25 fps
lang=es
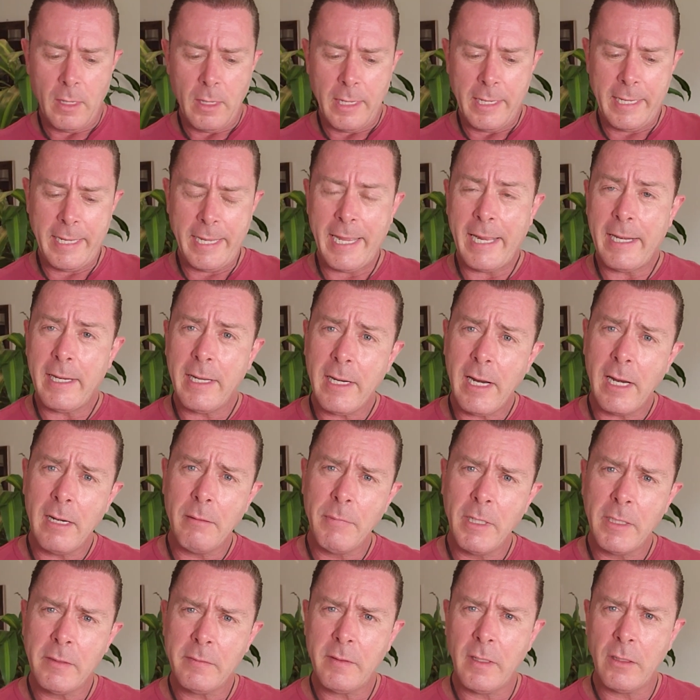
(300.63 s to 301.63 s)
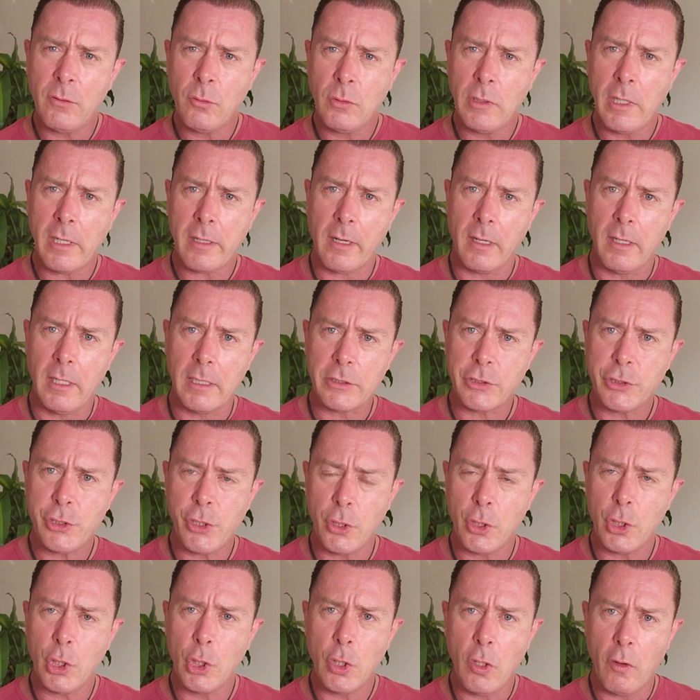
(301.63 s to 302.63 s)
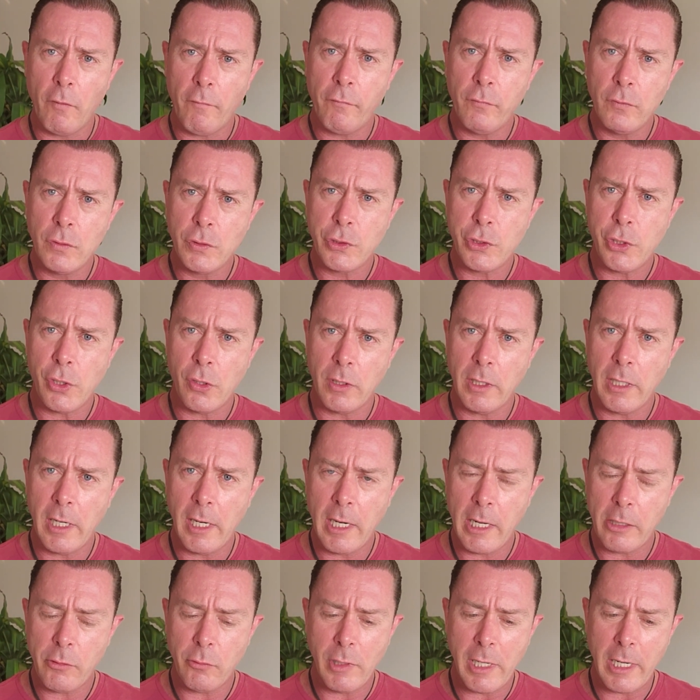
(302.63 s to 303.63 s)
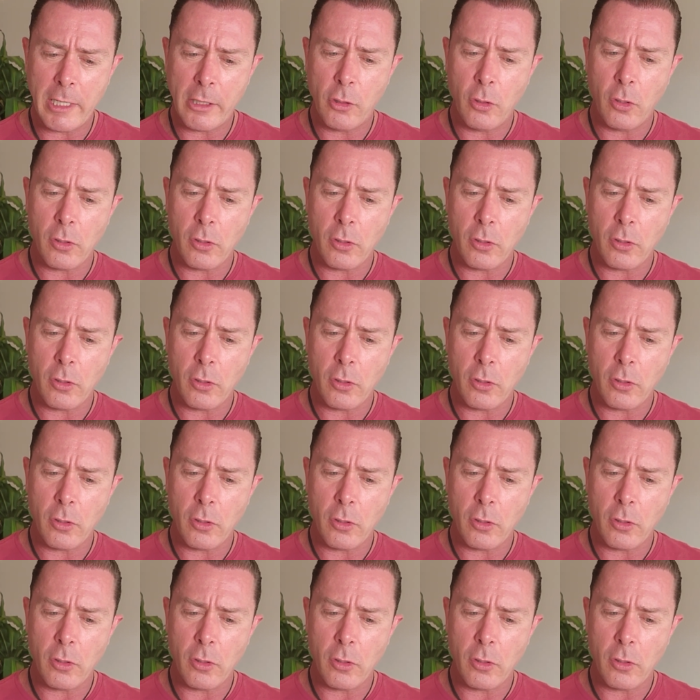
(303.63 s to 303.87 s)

Generalmente en una relación no funcional hay una